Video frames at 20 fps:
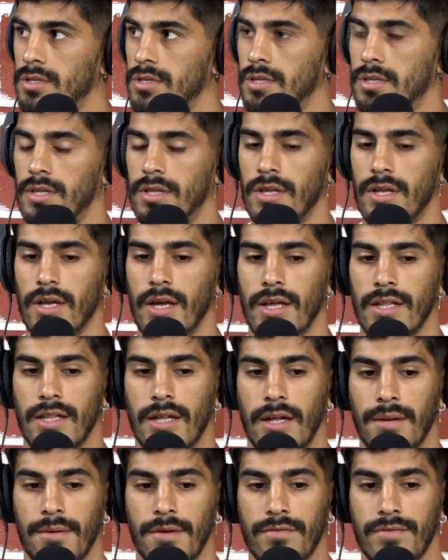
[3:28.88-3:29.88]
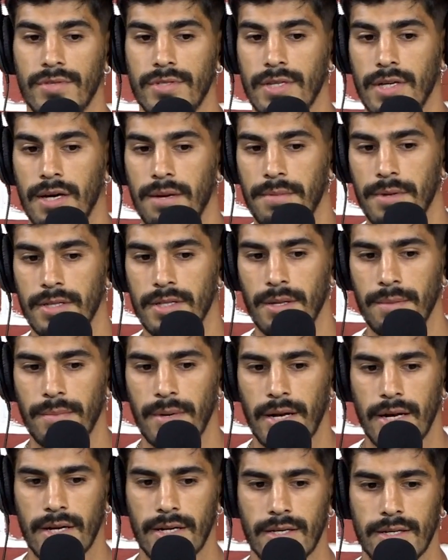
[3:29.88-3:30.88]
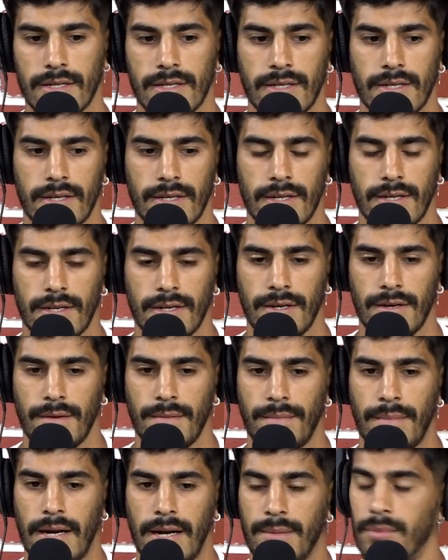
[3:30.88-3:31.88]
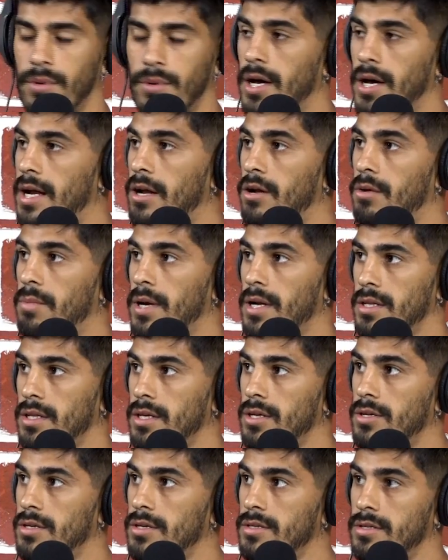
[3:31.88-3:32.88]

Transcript: tenés que estar bien físicamente para, para poder ganar los partidos.